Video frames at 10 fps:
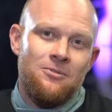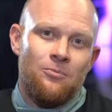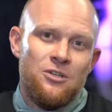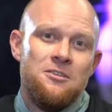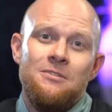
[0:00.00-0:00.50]

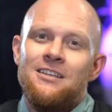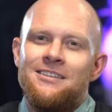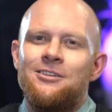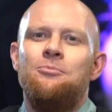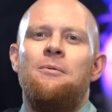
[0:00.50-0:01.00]

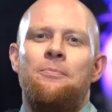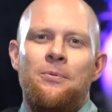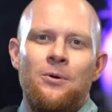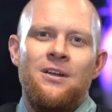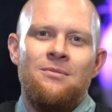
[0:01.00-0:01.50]
possibilitando uma
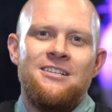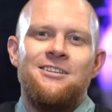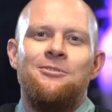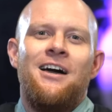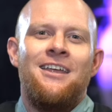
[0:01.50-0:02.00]

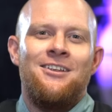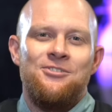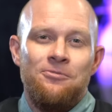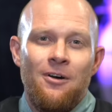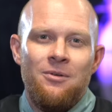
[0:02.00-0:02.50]
programação da área
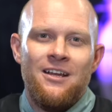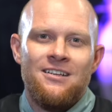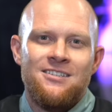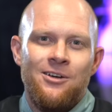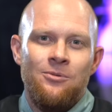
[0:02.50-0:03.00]
de
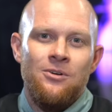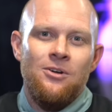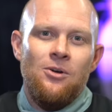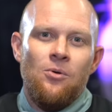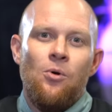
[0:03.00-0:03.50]
fabricação
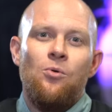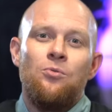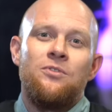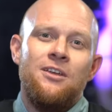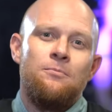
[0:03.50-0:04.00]
com
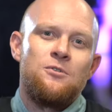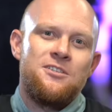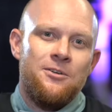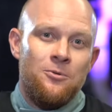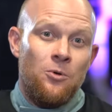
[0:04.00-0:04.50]
um tempo
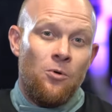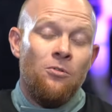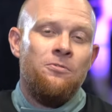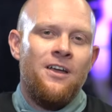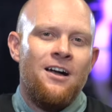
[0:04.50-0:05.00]
ciclo
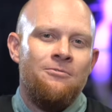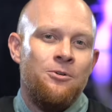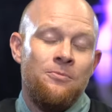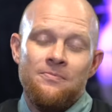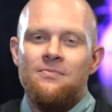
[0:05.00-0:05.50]

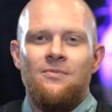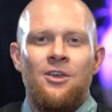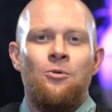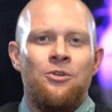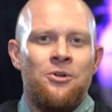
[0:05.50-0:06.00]
confiável
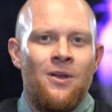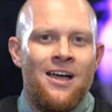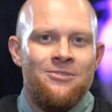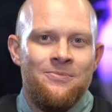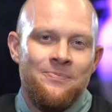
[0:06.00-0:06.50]
e
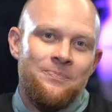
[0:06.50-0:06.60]
controlável.